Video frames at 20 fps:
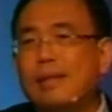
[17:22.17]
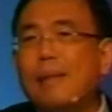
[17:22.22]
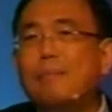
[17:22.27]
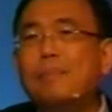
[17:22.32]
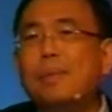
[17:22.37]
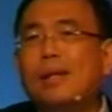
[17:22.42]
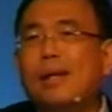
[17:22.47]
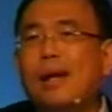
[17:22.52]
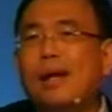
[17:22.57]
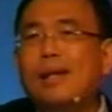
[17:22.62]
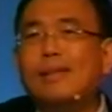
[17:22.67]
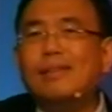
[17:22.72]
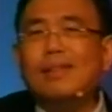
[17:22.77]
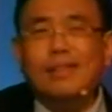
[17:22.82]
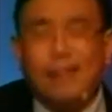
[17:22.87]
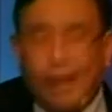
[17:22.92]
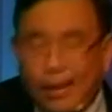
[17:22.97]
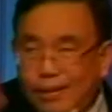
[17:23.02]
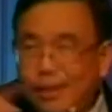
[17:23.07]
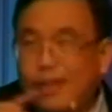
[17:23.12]
Tapi karena
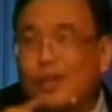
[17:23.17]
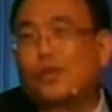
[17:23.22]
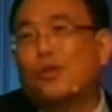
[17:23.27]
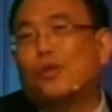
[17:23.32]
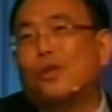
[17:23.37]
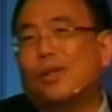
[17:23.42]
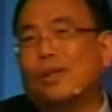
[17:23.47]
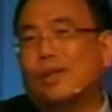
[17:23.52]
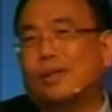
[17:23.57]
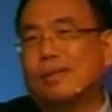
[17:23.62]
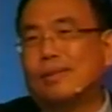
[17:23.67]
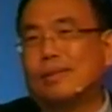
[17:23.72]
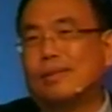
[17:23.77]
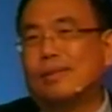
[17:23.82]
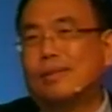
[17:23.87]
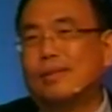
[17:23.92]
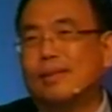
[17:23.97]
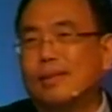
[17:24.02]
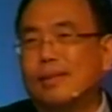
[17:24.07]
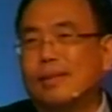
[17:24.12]
tidak tekun
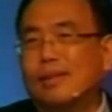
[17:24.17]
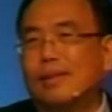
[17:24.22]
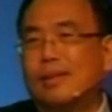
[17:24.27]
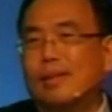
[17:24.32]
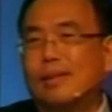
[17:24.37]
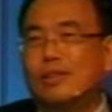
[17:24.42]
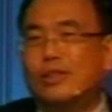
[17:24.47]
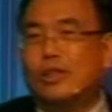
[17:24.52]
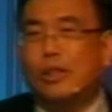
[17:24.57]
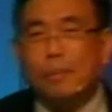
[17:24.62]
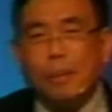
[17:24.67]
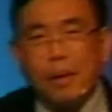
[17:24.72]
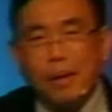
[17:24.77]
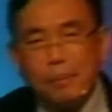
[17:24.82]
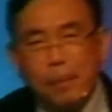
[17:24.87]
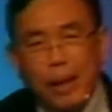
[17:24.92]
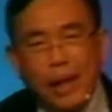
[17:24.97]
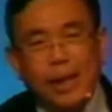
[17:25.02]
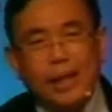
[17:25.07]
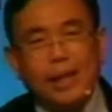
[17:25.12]

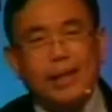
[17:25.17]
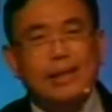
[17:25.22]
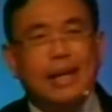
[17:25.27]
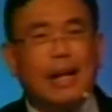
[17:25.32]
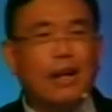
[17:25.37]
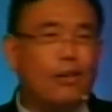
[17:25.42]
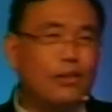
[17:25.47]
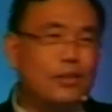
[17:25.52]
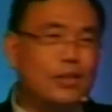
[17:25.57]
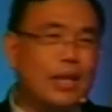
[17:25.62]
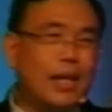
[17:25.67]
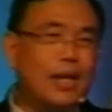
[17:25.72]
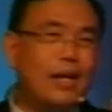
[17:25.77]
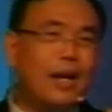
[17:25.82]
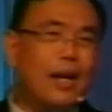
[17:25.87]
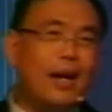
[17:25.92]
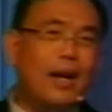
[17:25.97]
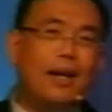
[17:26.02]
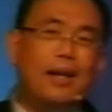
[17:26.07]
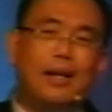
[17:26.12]
Coba bayangkan kalau
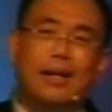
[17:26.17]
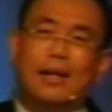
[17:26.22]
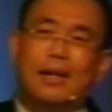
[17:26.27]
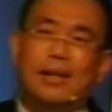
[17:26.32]
saya